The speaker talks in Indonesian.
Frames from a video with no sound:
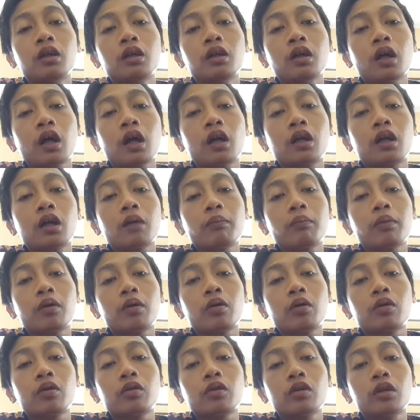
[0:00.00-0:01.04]
karena
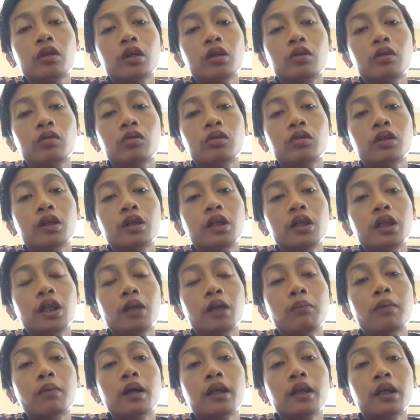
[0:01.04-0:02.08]
penonton itu
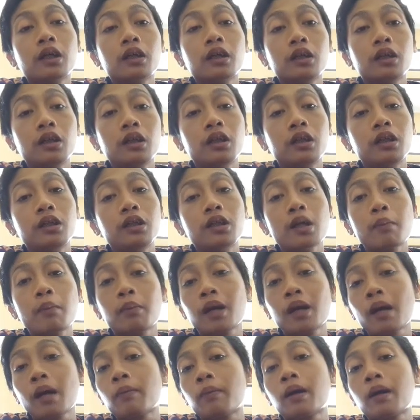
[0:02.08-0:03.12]
sedikit banyak di jam
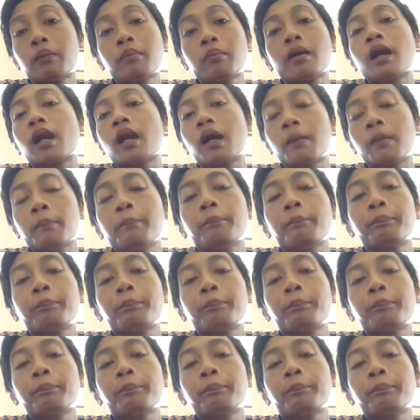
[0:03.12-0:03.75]
8 malam